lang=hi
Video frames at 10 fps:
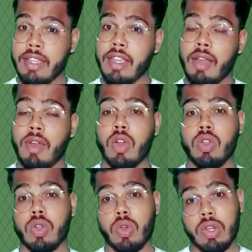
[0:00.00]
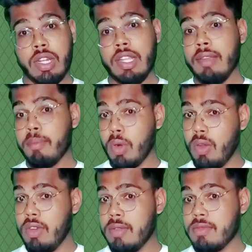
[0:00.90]
थिंकिंग अबाउट ओनली
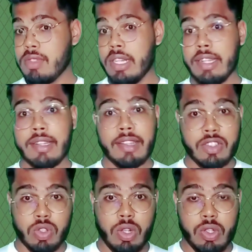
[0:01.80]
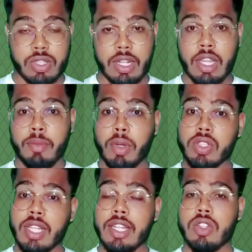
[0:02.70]
प्रॉब्लम रेदर देन सोल्यूशन
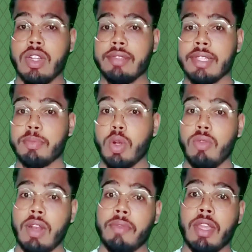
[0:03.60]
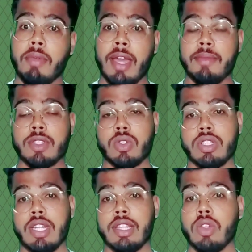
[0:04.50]
बहुत सारे स्टूडेंट बस प्रॉब्लम के बारे में
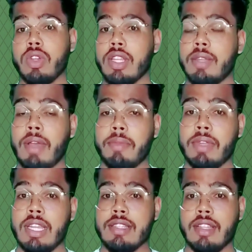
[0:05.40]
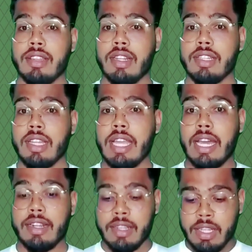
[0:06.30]
सोचते रहते हैं उनके दिमाग में यही चलता रहता है
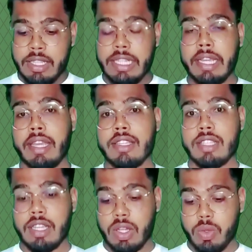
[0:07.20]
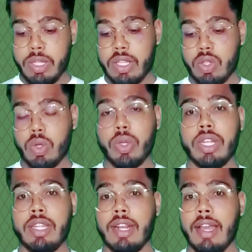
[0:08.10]
यार ये कैसे करूँ ये तो हो
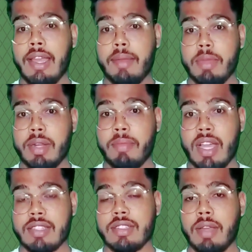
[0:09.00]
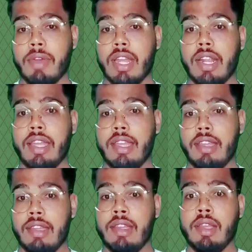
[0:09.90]
ही नहीं रहा है मेरे मार्क्स कम आ रहे
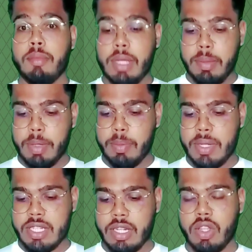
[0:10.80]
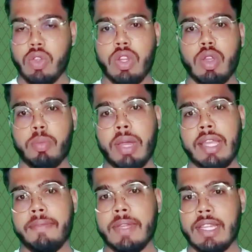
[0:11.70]
हैं मेरी प्रिपरेशन क्यों नहीं हो
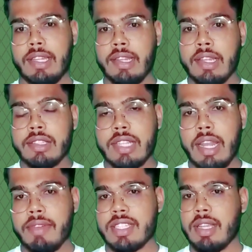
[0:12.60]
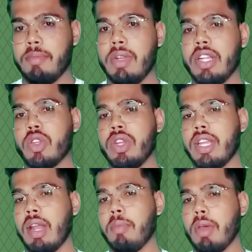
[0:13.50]
पाई मैं सिलेबस कंप्लीट क्यों
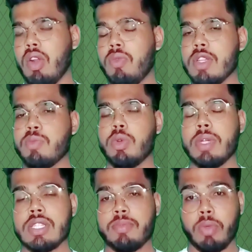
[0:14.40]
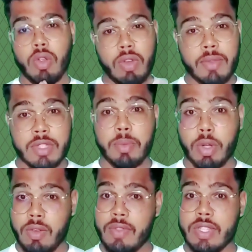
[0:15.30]
नहीं कर पा रहा हूँ बस वो बस प्रॉब्लम्स ही
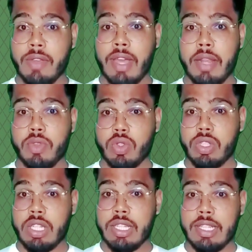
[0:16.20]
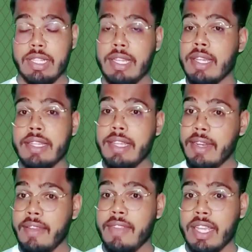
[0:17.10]
प्रॉब्लम्स के बारे में सोचते रहते हैं
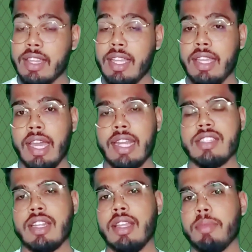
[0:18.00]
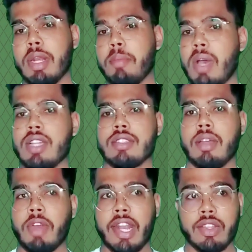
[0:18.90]
ये नहीं देखते कि यार चलिए मेरे मार्क्स
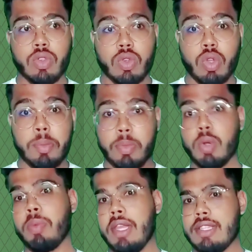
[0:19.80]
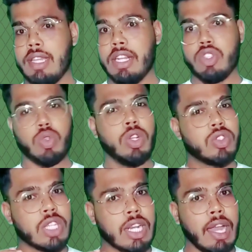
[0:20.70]
कम आ रहे हैं तो उनको इम्प्रूव कैसे करें
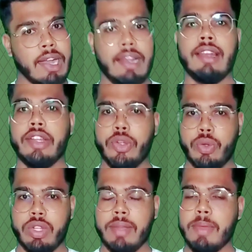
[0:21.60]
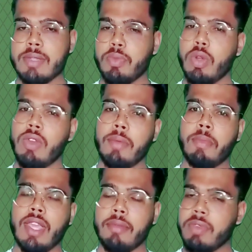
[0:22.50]
सोल्यूशन का हल नहीं ढूंढते बस प्रॉब्लम
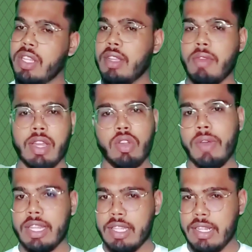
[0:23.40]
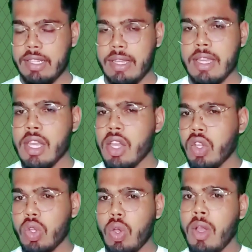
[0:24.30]
में ही अपना दिमाग घुमाते रहते हैं
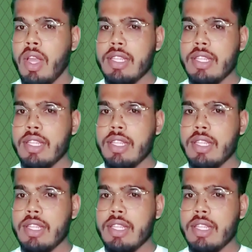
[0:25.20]
तो